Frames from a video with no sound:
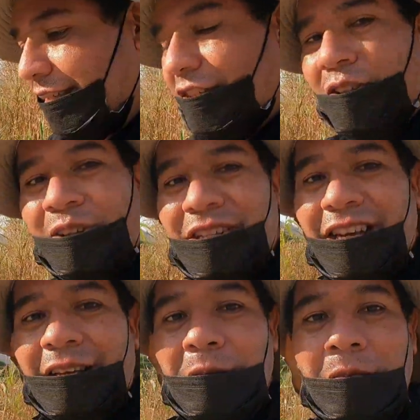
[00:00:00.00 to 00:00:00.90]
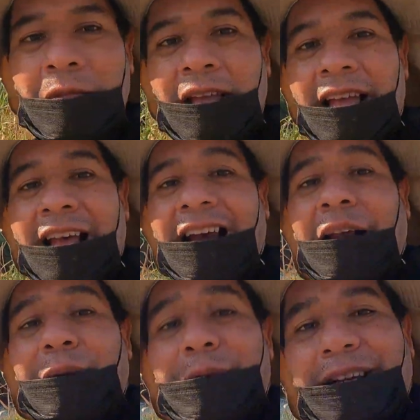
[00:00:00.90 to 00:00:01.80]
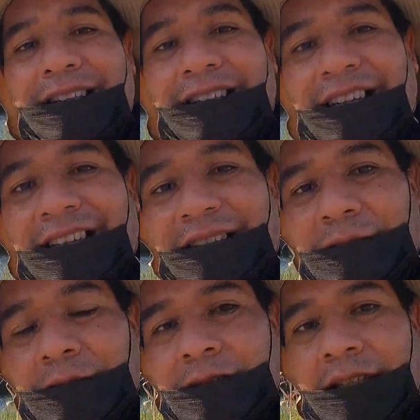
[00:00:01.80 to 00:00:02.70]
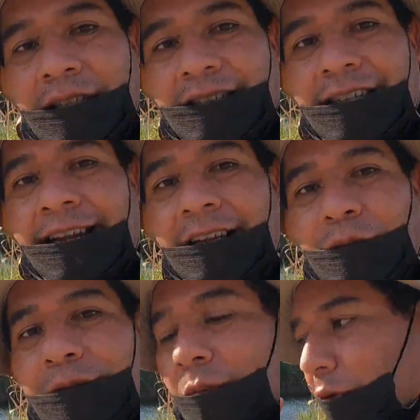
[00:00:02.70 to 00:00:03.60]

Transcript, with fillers: Que todos llegan a la primera entrada de la laguna